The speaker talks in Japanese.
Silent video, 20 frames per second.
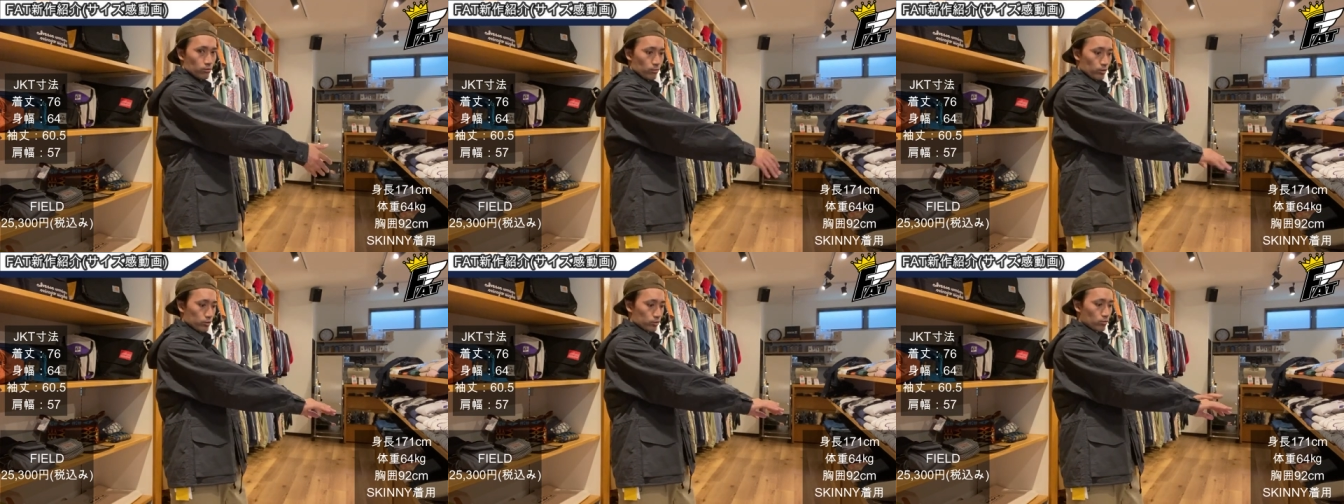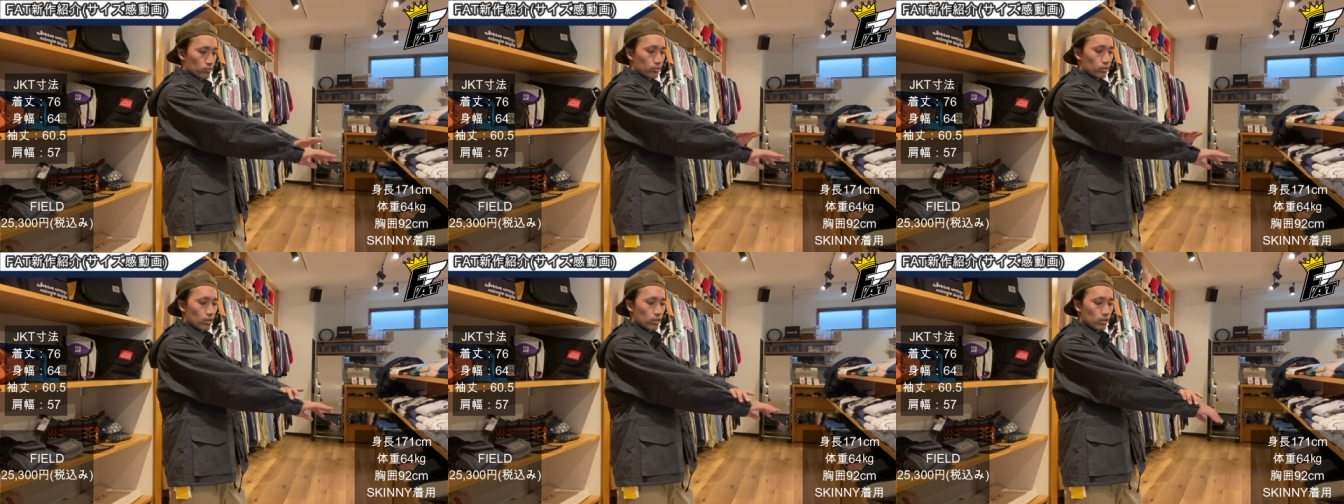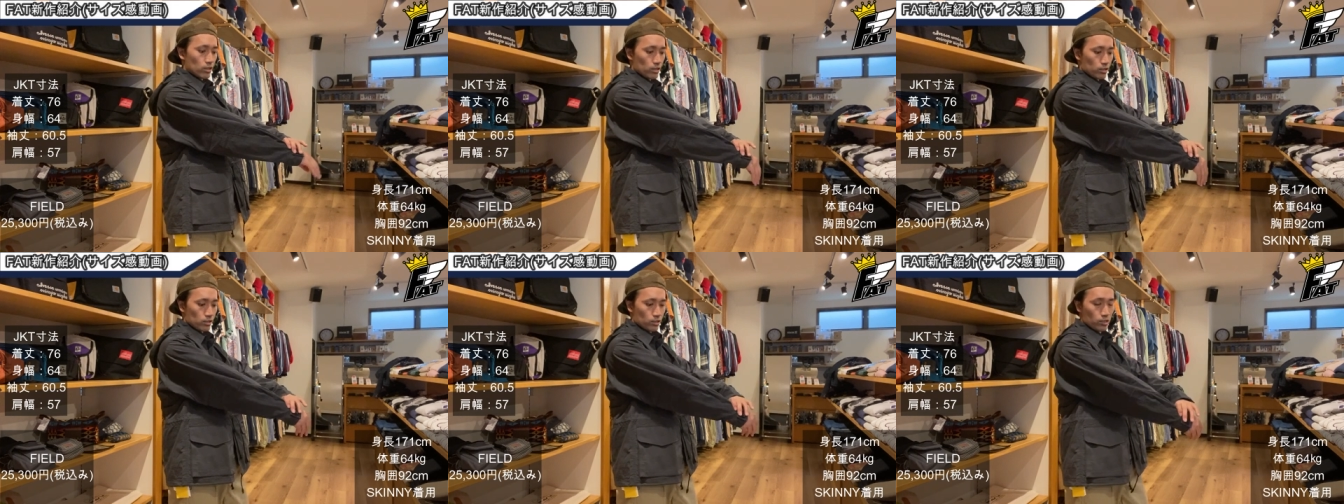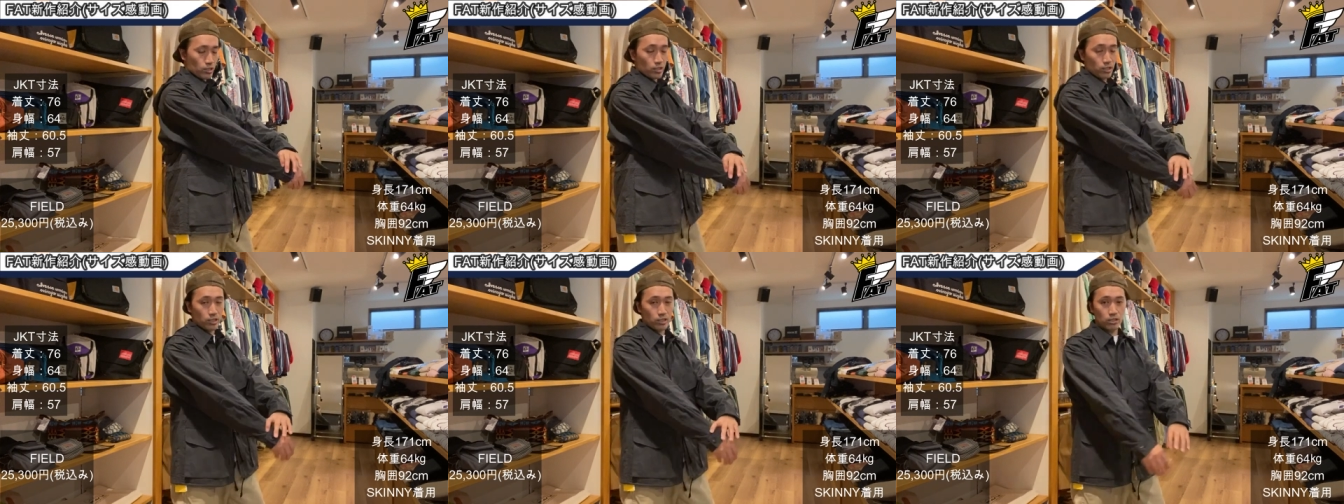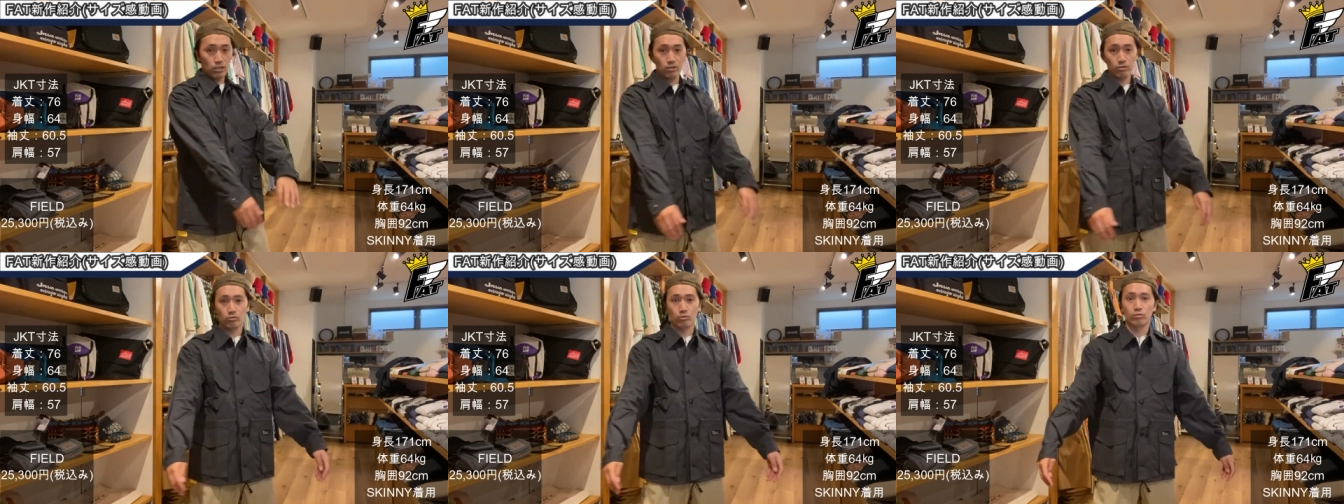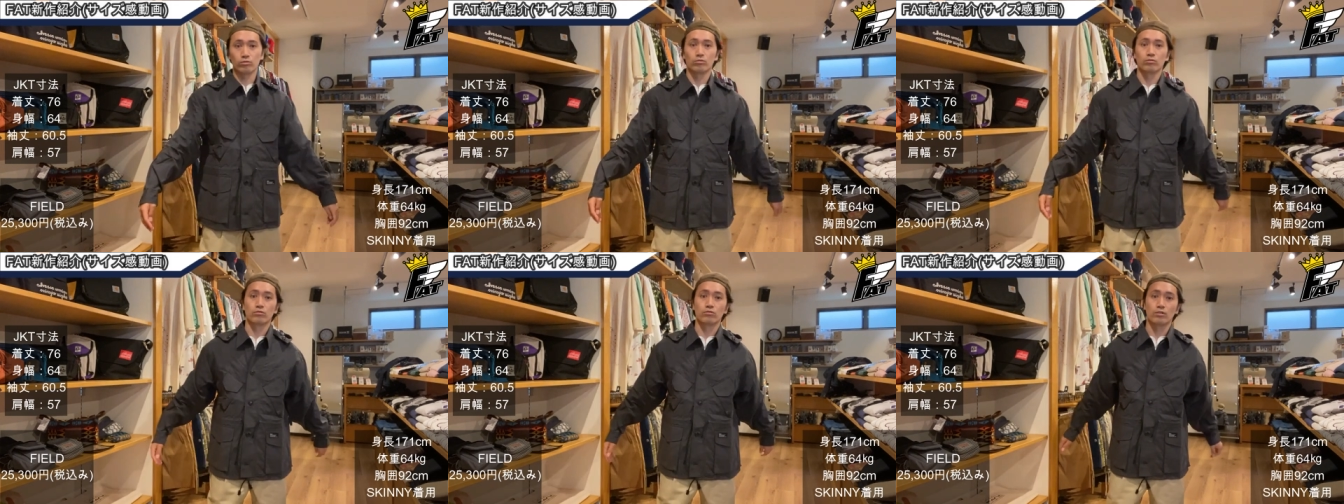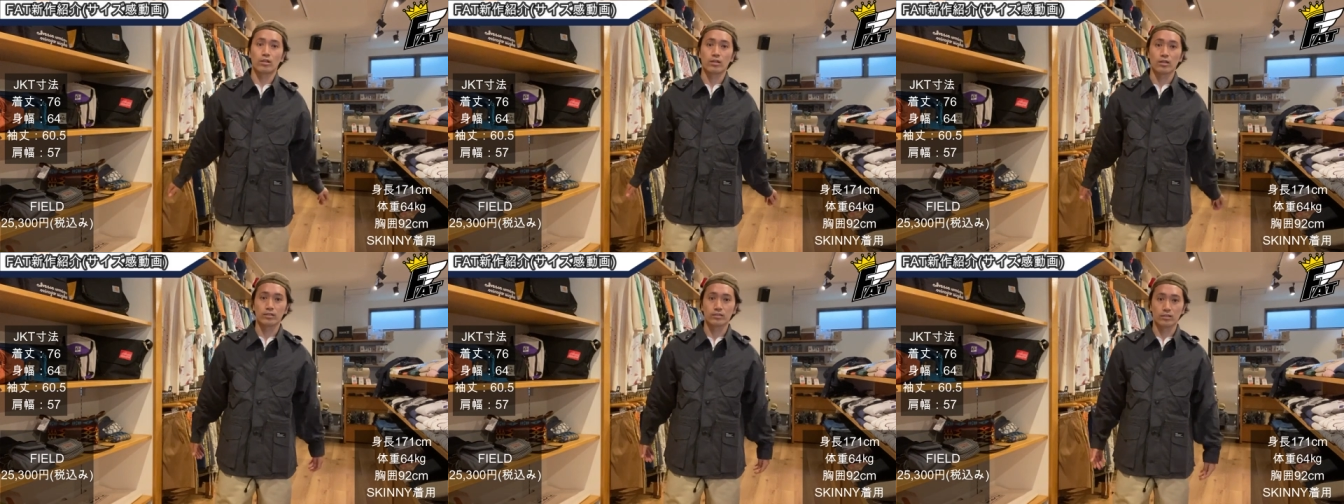まあ、そんなに気になるほどの
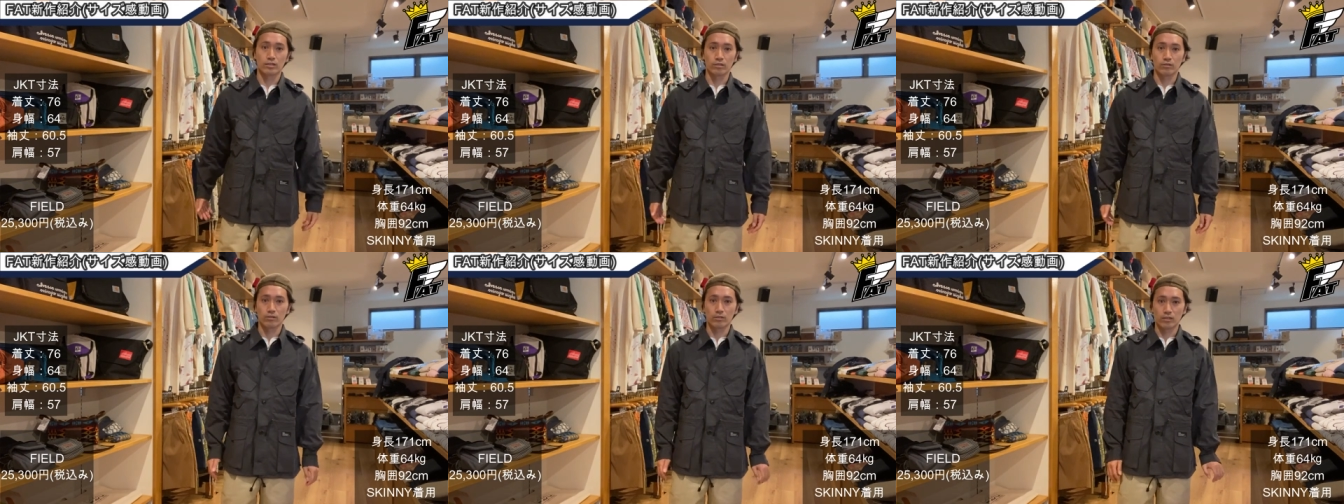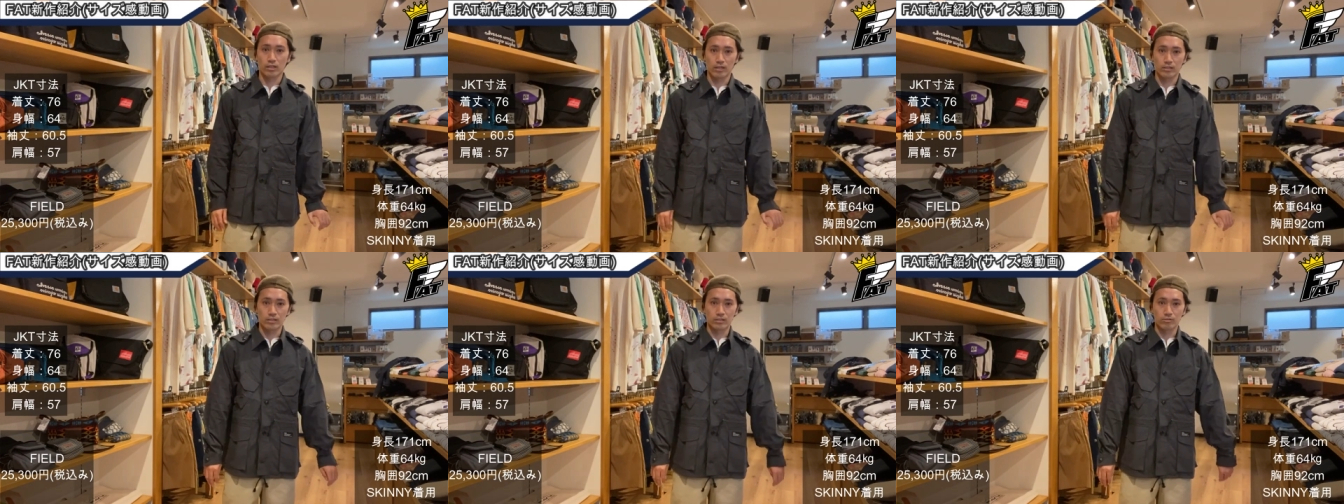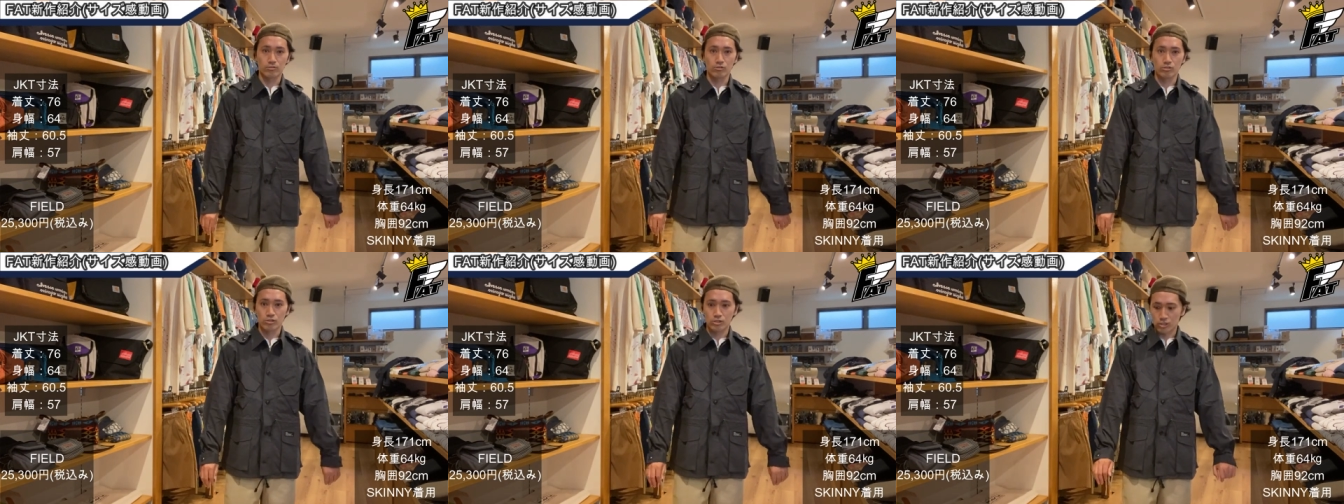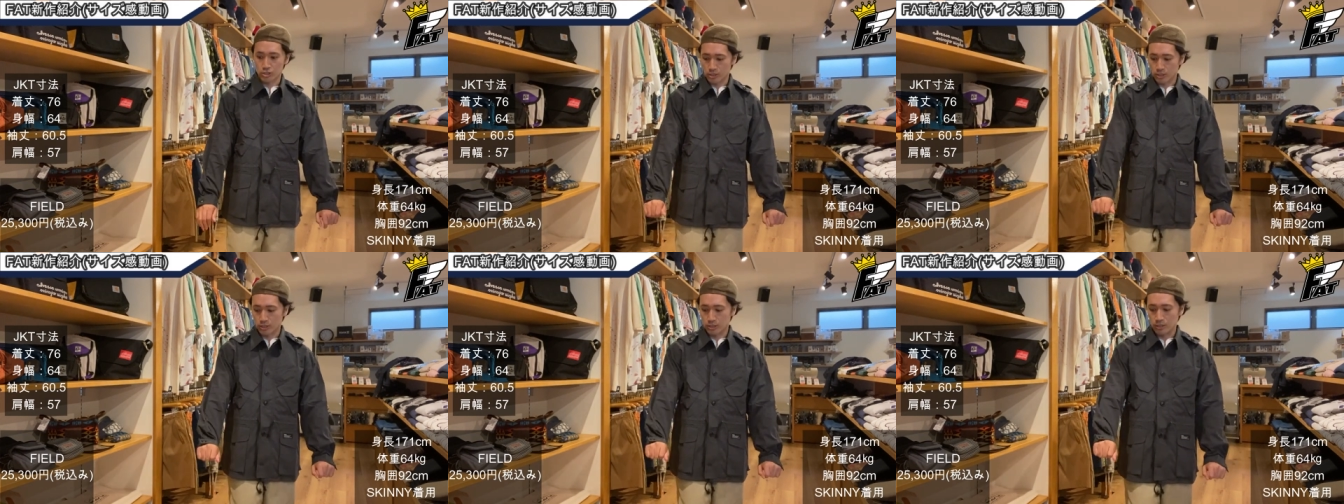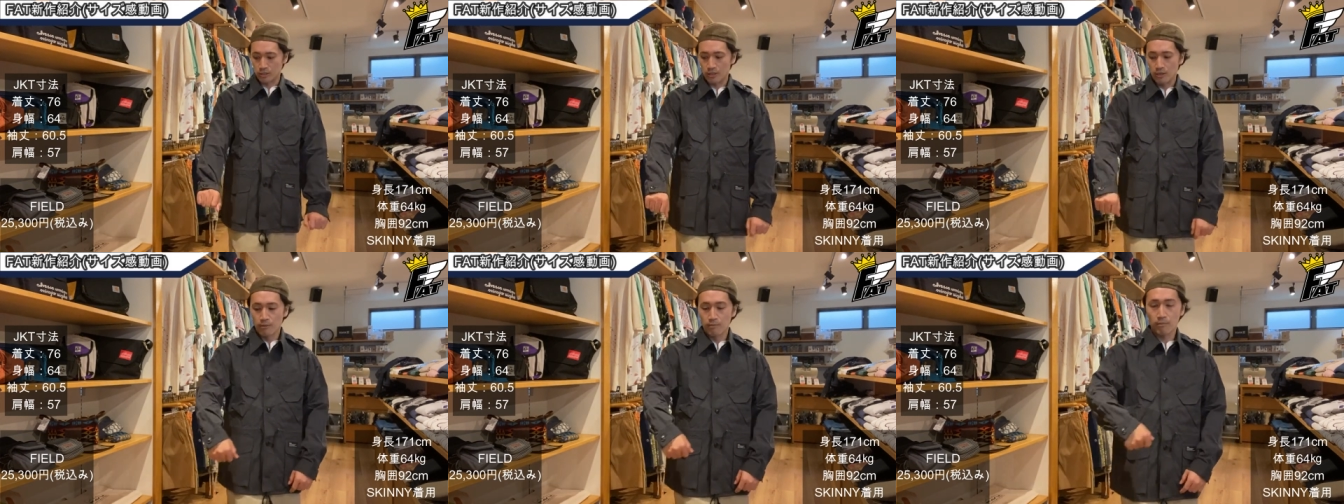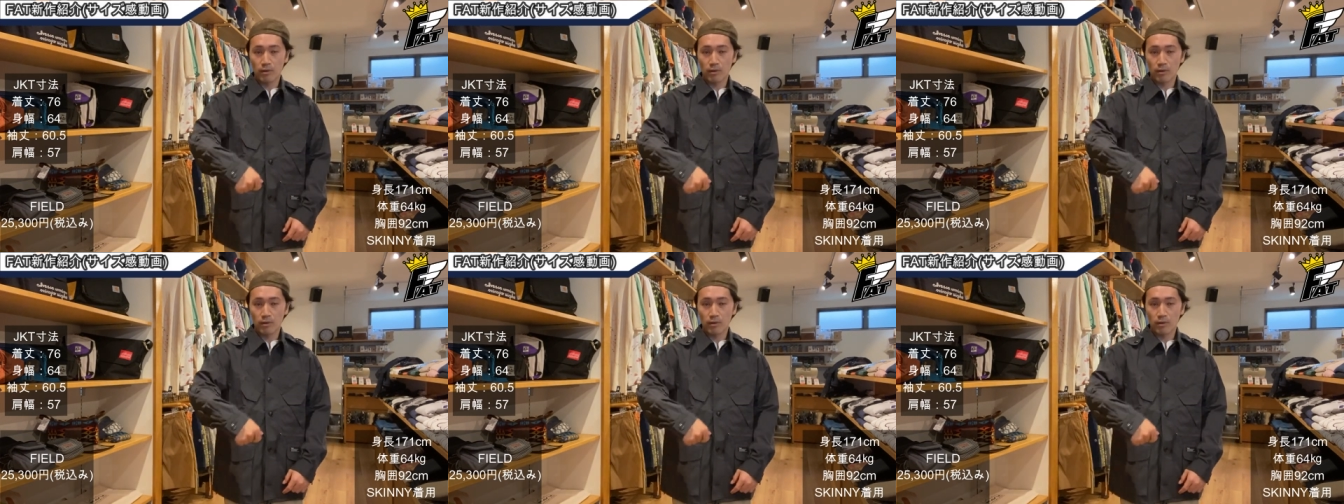長さではないですし、